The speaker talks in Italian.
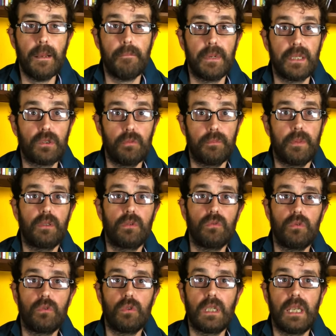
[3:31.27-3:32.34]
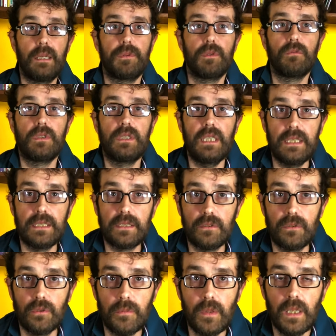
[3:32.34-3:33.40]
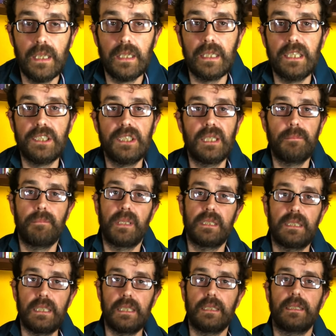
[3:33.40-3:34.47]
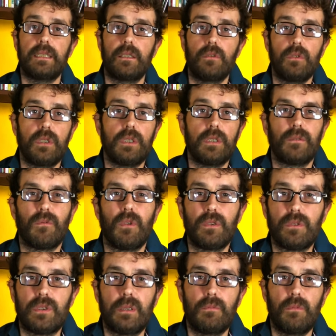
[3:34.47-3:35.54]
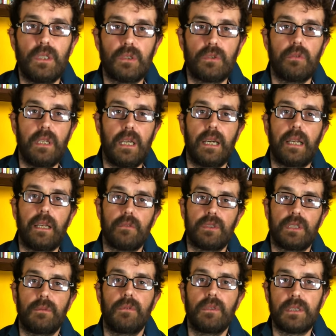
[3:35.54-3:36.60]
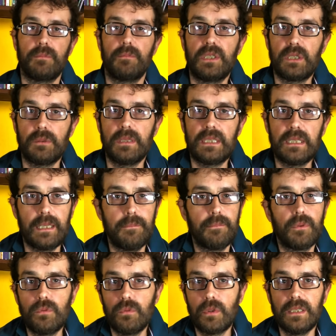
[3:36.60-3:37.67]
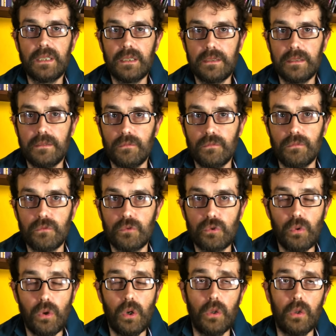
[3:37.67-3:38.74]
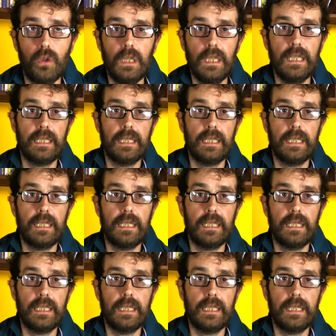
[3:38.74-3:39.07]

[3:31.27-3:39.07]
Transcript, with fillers: ma soprattutto che abbia un testo che ci rappresenta, noi quando siamo lì a suonare non siamo lì semplicemente a riprodurre del, un suono,